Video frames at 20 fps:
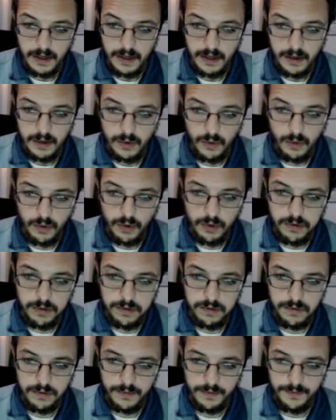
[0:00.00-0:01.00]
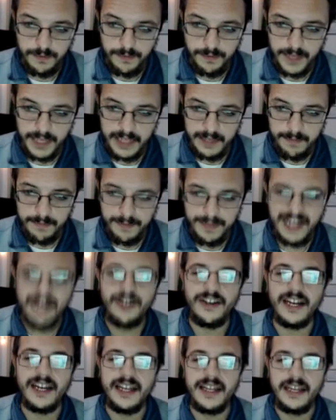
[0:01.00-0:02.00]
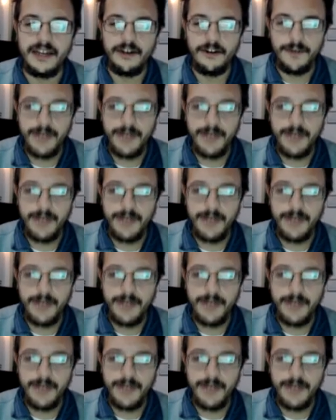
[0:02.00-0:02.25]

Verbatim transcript: Uf, ¿Ven? ¿Ven lo que les digo?